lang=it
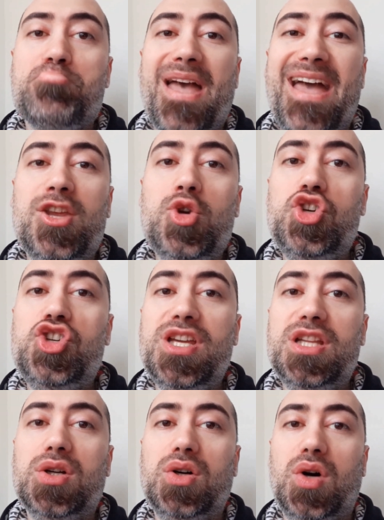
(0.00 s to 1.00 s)
è
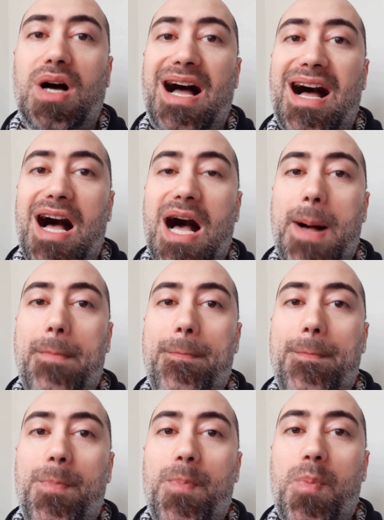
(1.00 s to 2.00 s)
riuscito a,
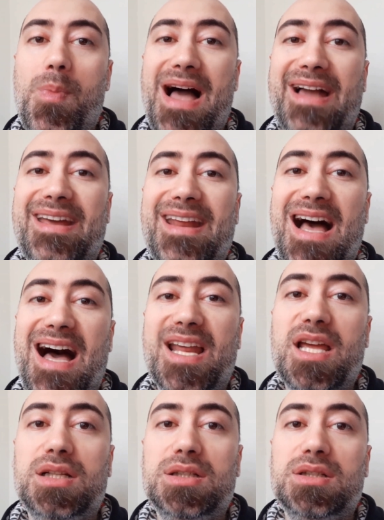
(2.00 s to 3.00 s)
a
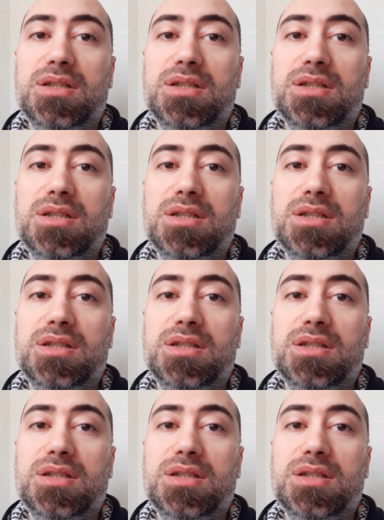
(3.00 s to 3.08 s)
creare